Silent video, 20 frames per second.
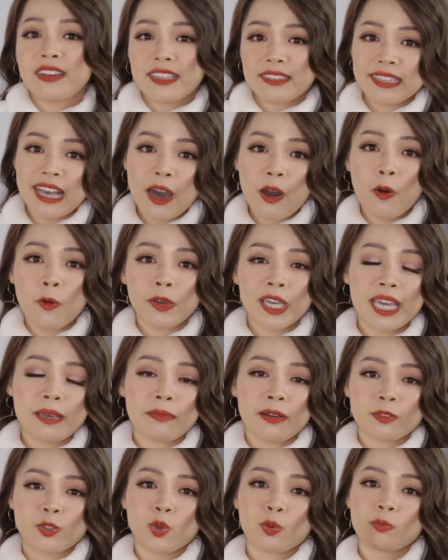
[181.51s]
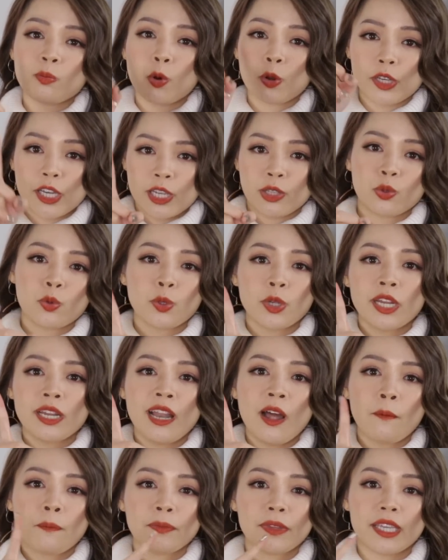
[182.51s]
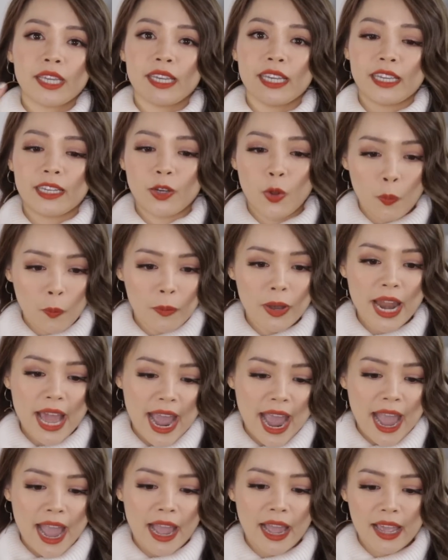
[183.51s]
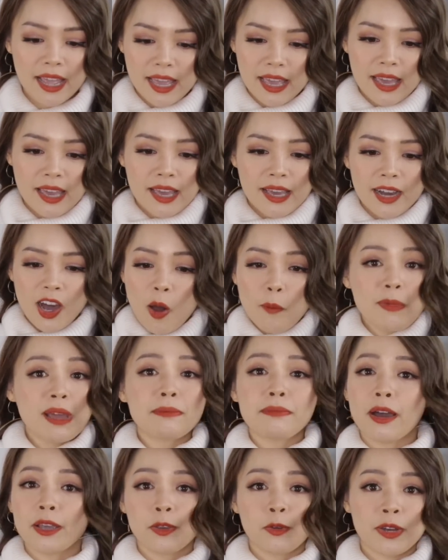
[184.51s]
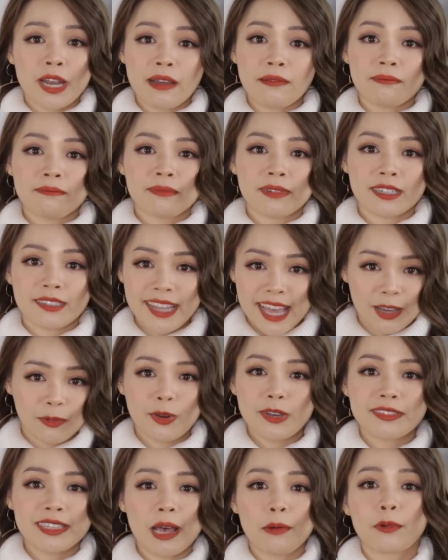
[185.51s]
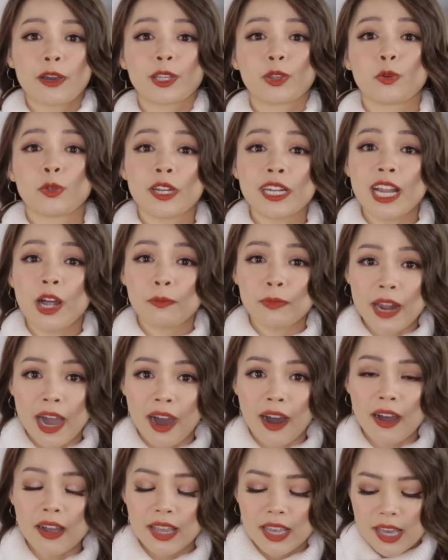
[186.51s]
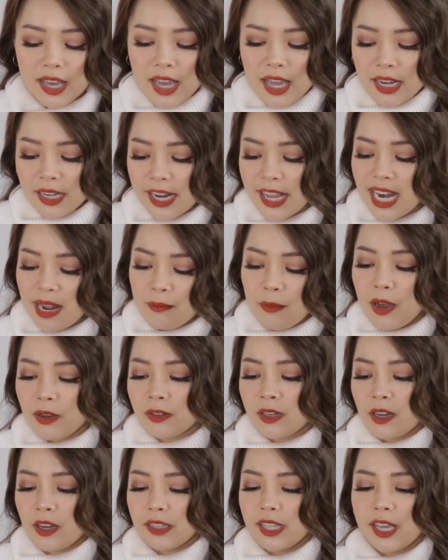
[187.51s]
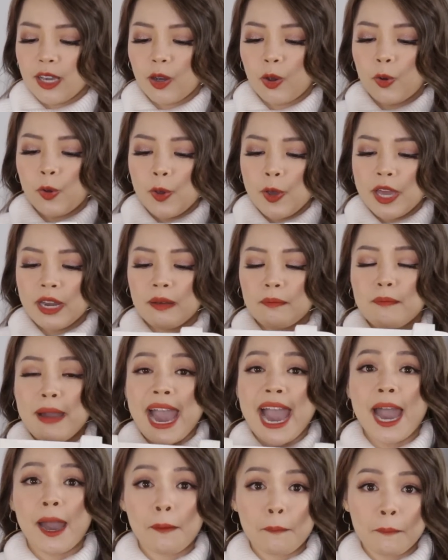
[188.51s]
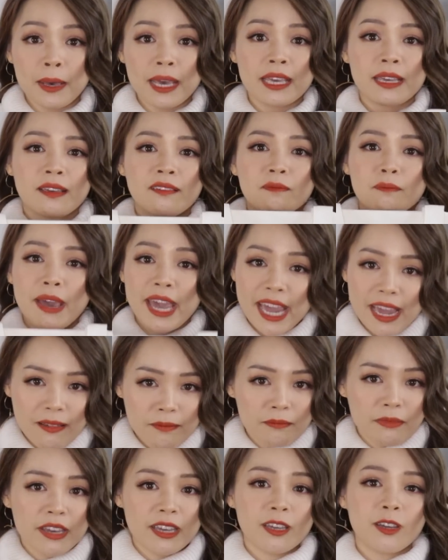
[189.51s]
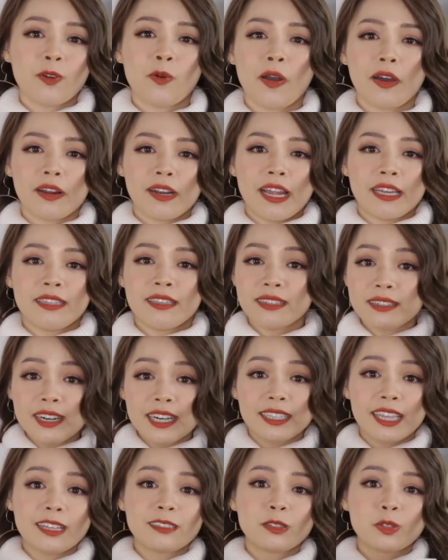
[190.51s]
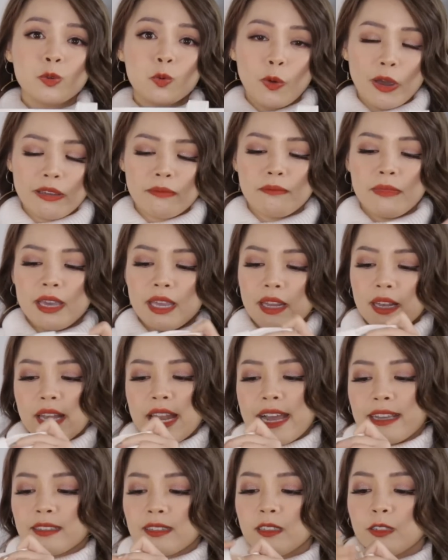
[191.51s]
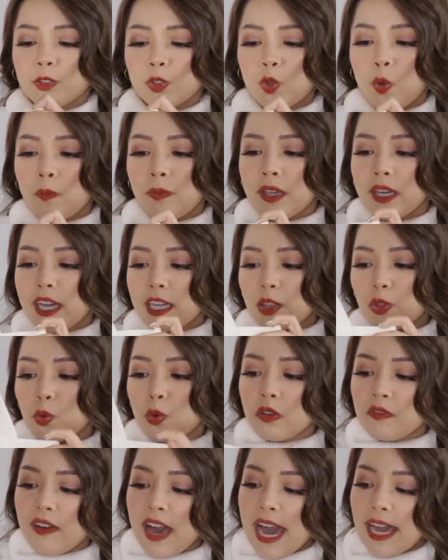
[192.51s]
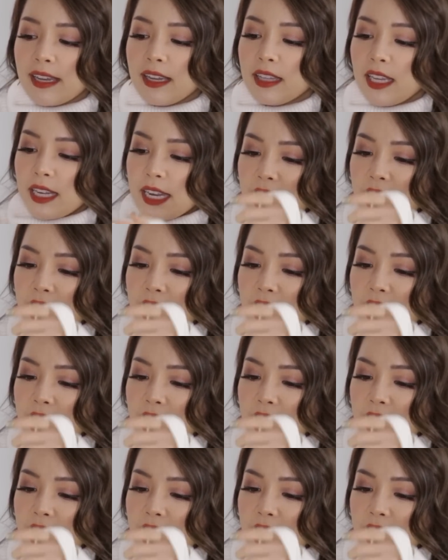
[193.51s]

về sau khi mà dùng một cái túi ni lông thì đúng là không biết bao nhiêu năm mới giải quyết xong cái túi ni lông đó nên là mọi người có thể khuyên bà mình mẹ mình hoặc là những người thân xung quanh mình là sử dụng những cái túi vải như thế